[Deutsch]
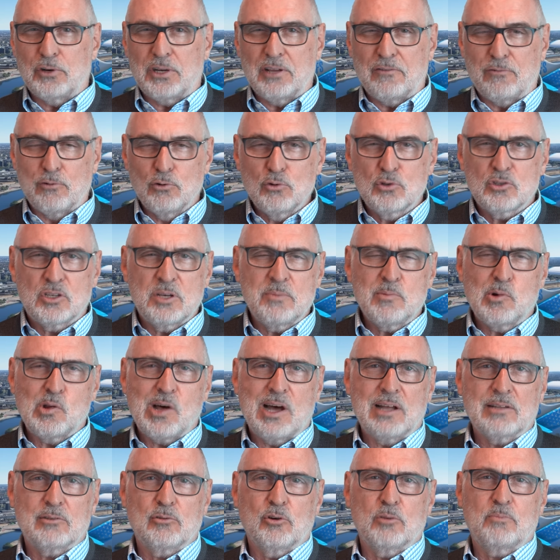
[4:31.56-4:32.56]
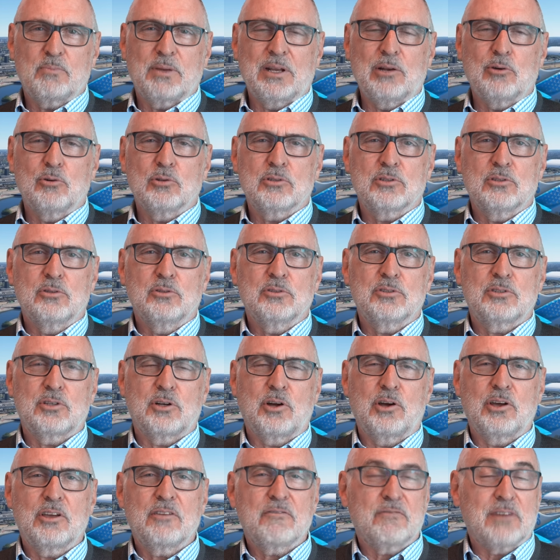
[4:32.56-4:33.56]
die Flugsimulator-Piloten unter
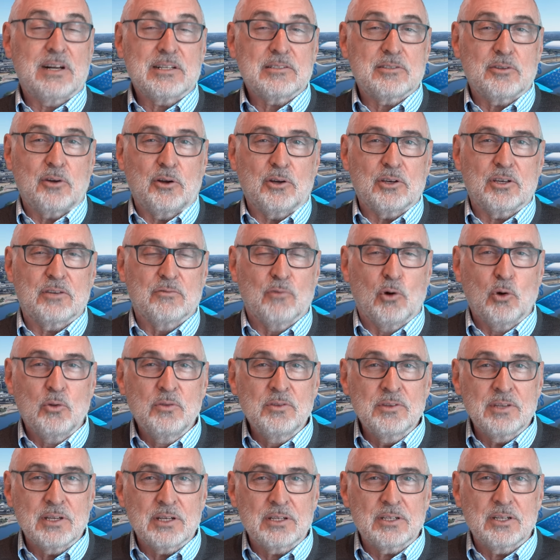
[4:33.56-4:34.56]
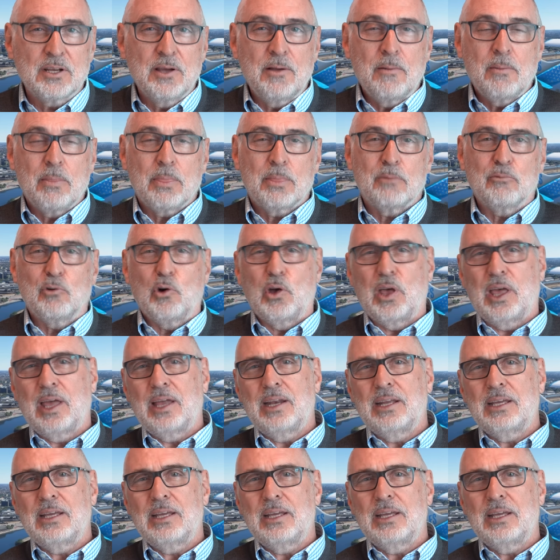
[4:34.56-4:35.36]
euch, falls ihr euch wundert, woher